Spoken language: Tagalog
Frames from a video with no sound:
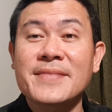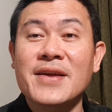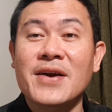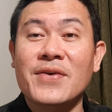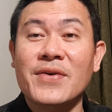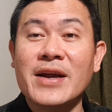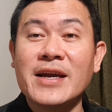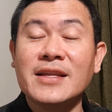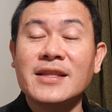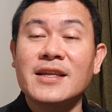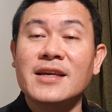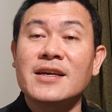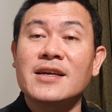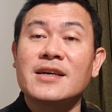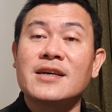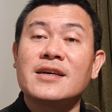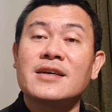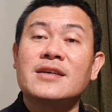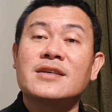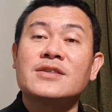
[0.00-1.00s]
Alright?
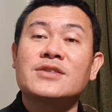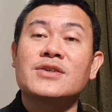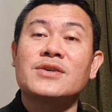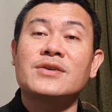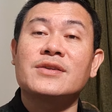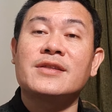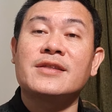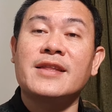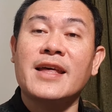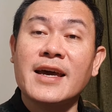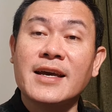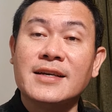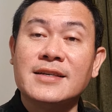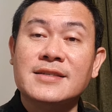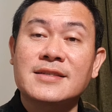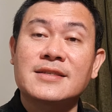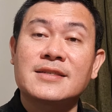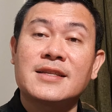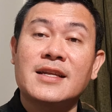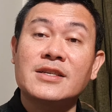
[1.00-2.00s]
So,
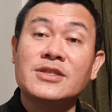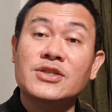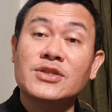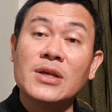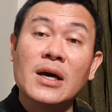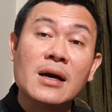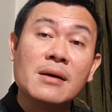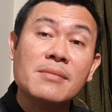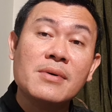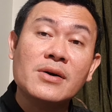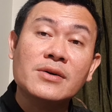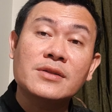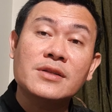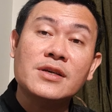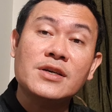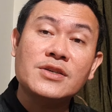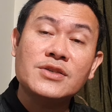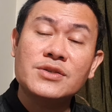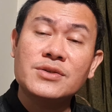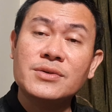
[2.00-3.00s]
next, let's talk about
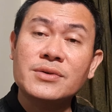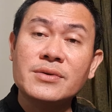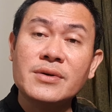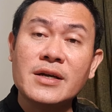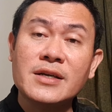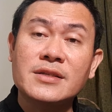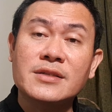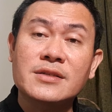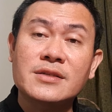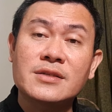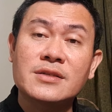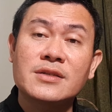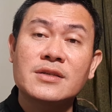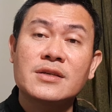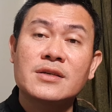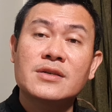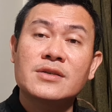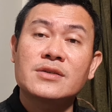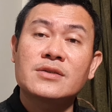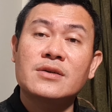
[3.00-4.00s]
insurance.
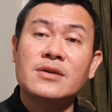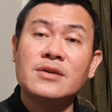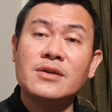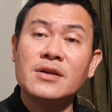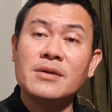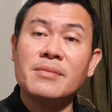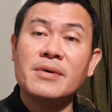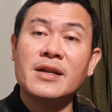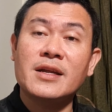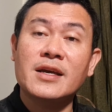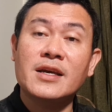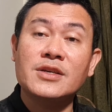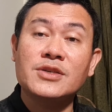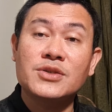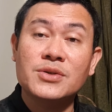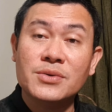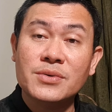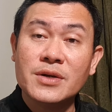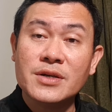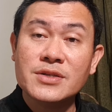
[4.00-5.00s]
So, ano naman ang
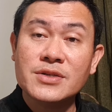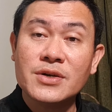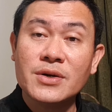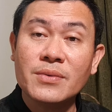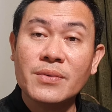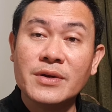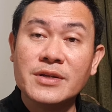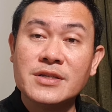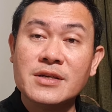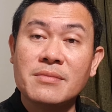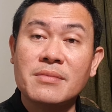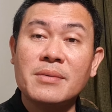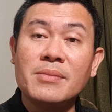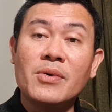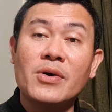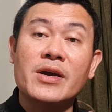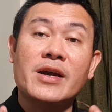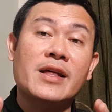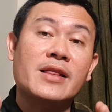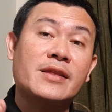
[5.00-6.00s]
insurance, Erwin? Sabi
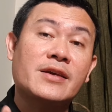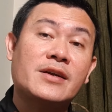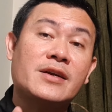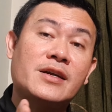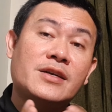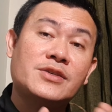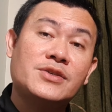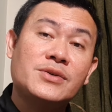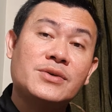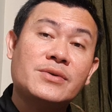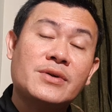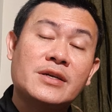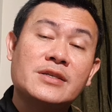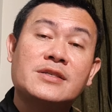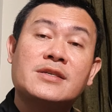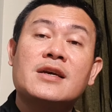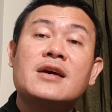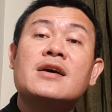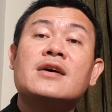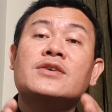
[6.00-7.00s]
mo, ang healthcare
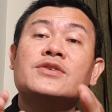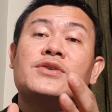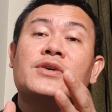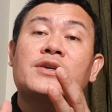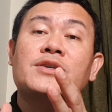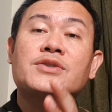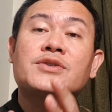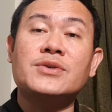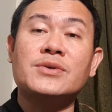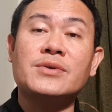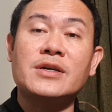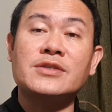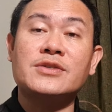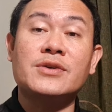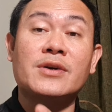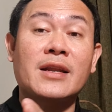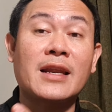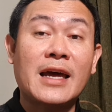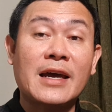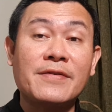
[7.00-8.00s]
insurance. So, ang insurance,
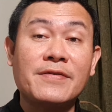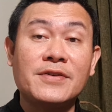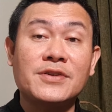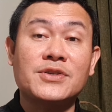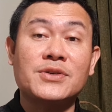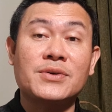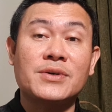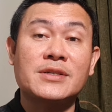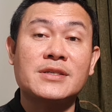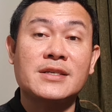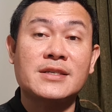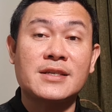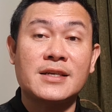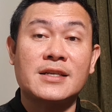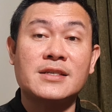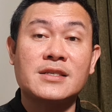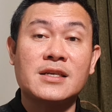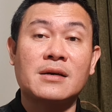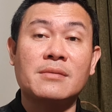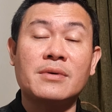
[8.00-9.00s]
yung life insurance na
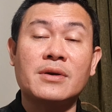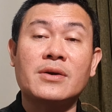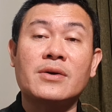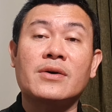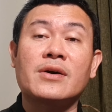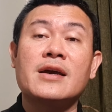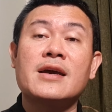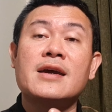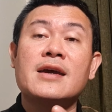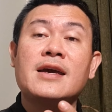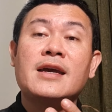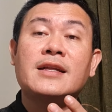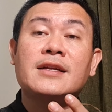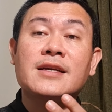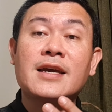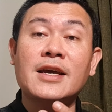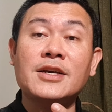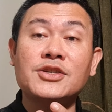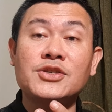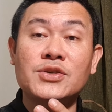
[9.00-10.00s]
sinasabi ko,
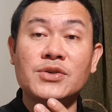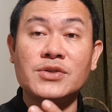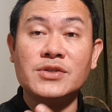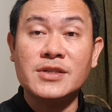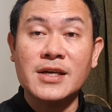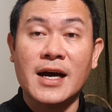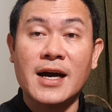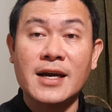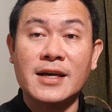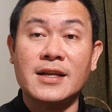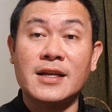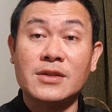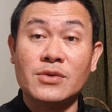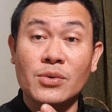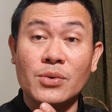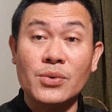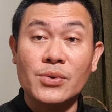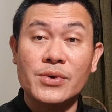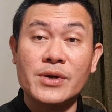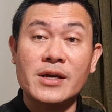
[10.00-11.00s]
in case you die,
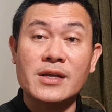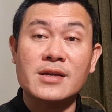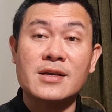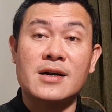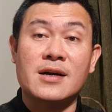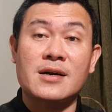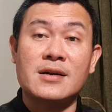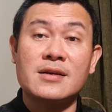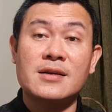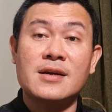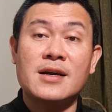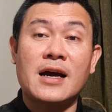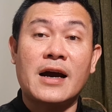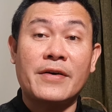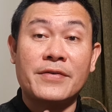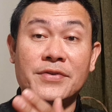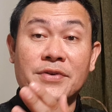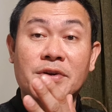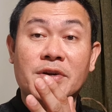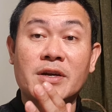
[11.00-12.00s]
natuluyan ka,
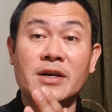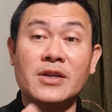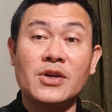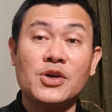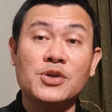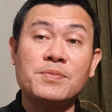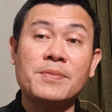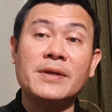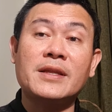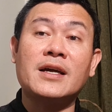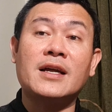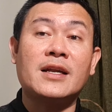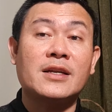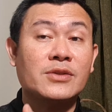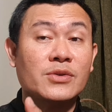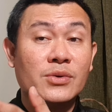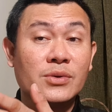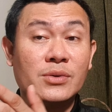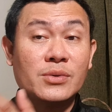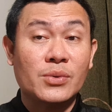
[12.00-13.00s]
after ka na
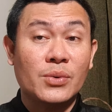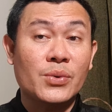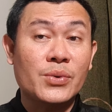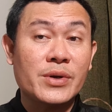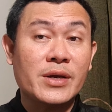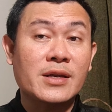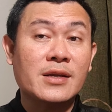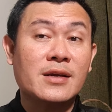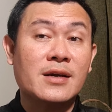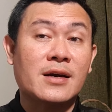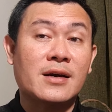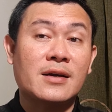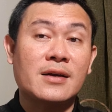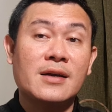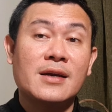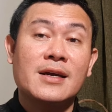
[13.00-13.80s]
hospital, natuluyan ka,